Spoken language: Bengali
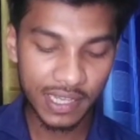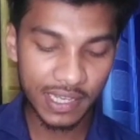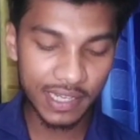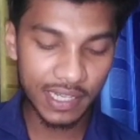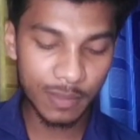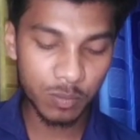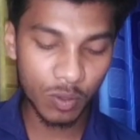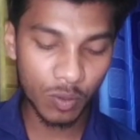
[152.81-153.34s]

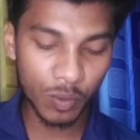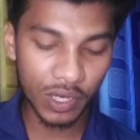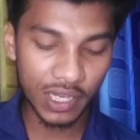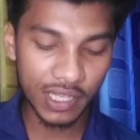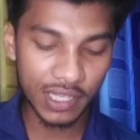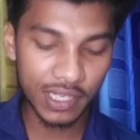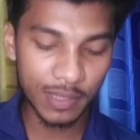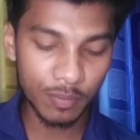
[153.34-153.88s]
এডিট প্রোফাইল
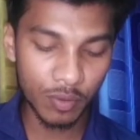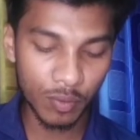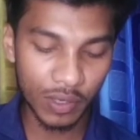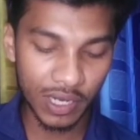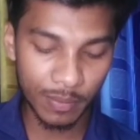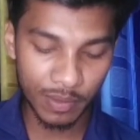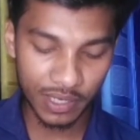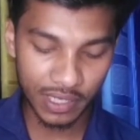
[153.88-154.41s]
এডিট
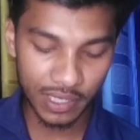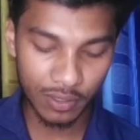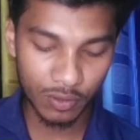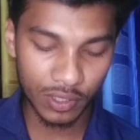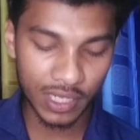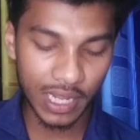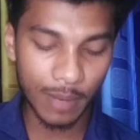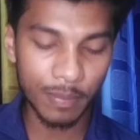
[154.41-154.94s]
প্রোফাইলে আপনার ক্লিক
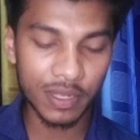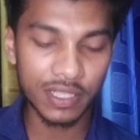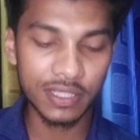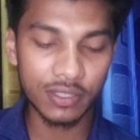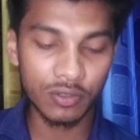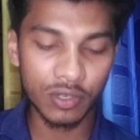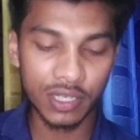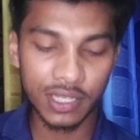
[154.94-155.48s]
করে আপনার
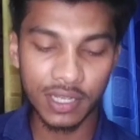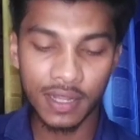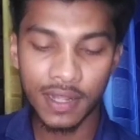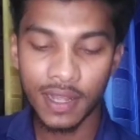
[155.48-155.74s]
যে কোনো একটা